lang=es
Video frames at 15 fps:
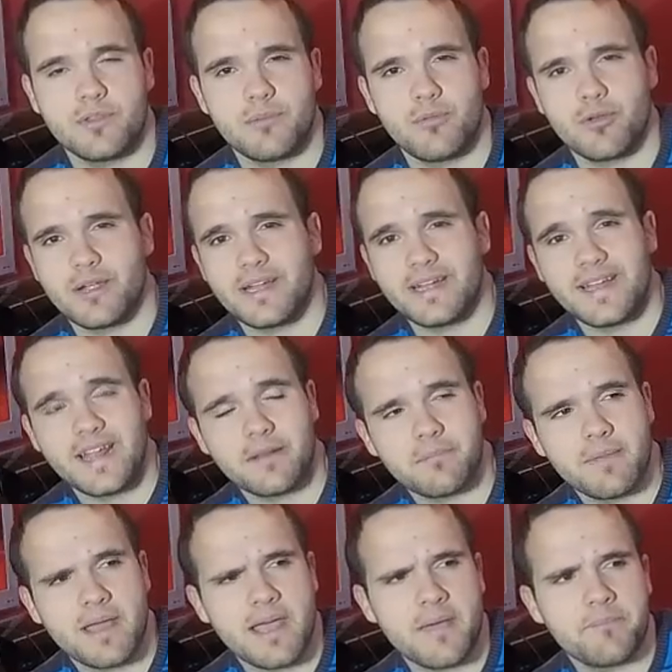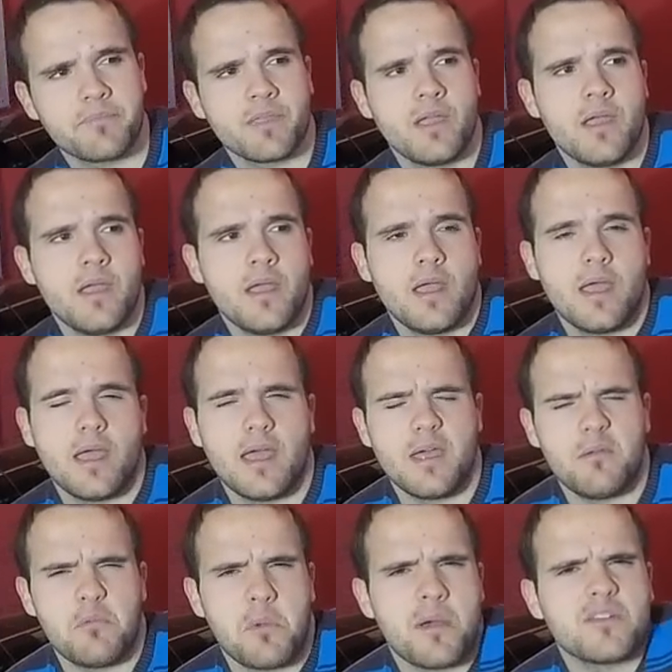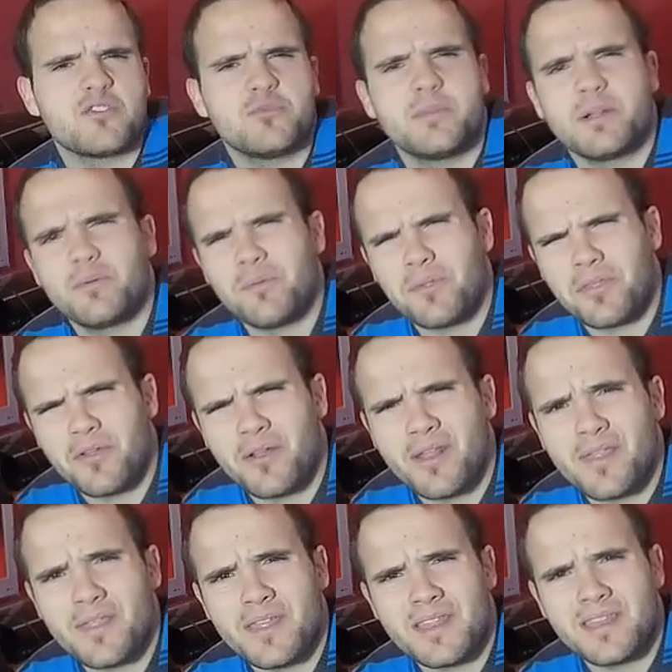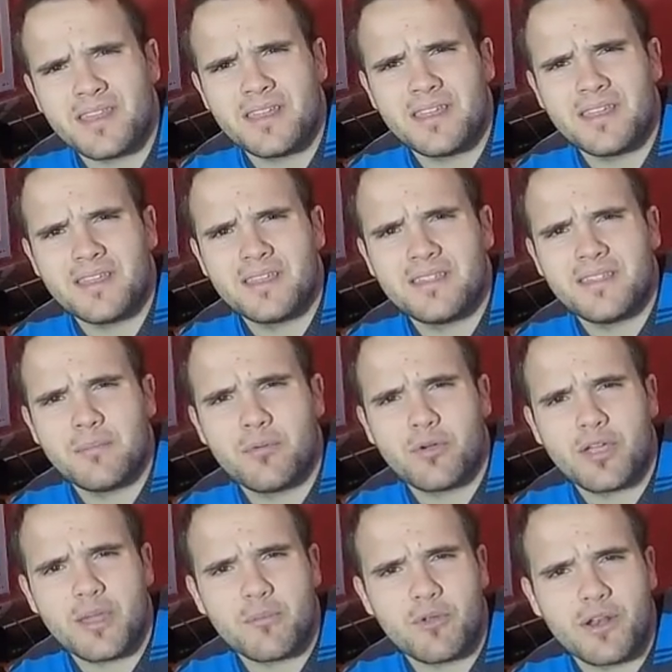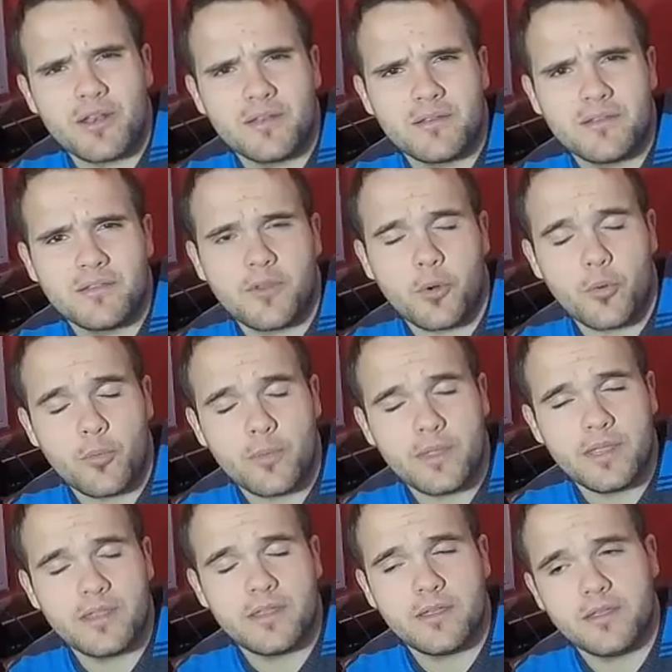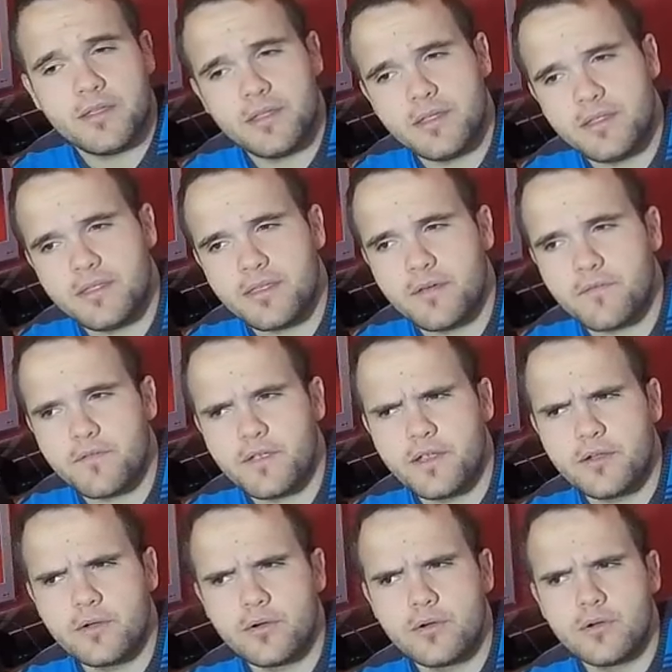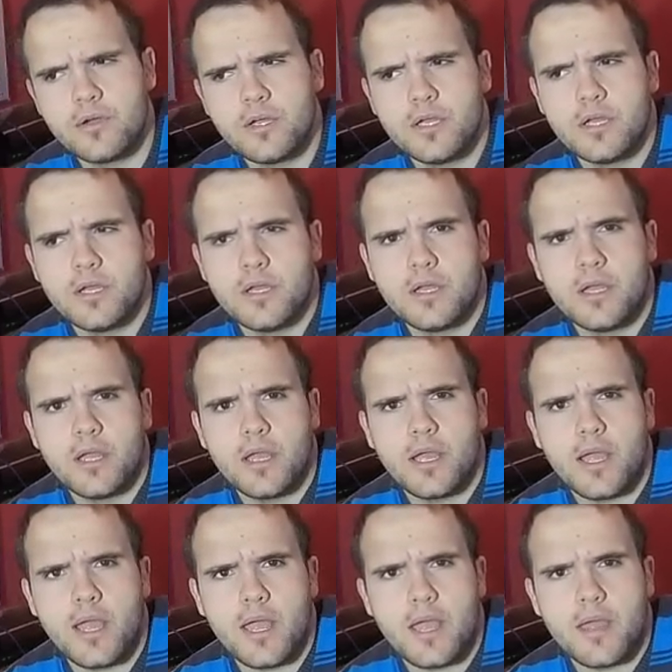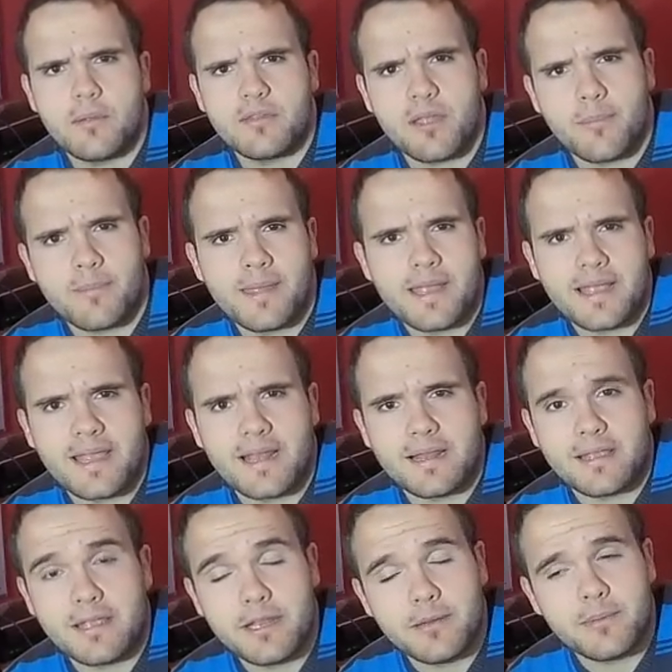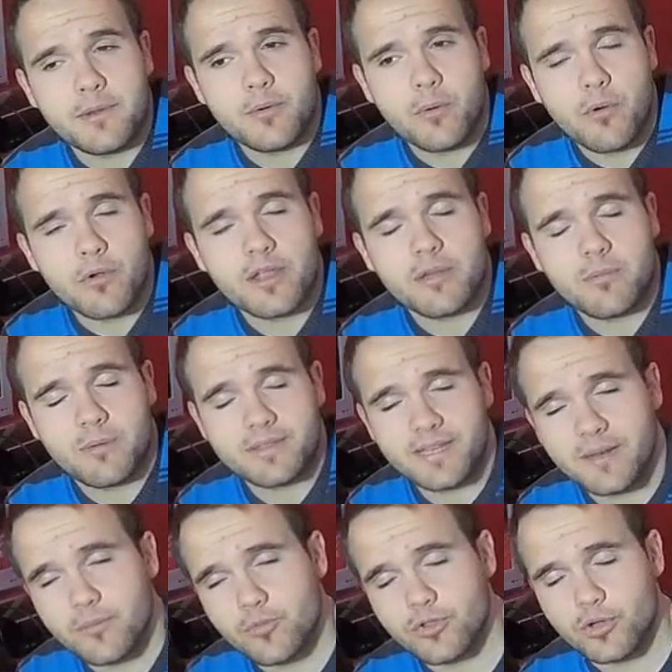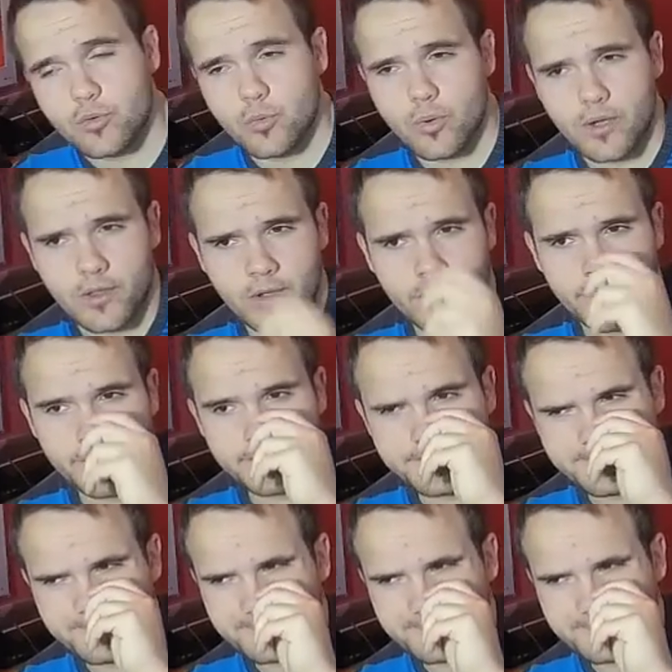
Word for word: desbloquear armas, eh, nuevas super evoluciones de, de Pokémon Rubí y Zafiro, eh, también que el Kirby, nuevo Kirby va a tener multijugador,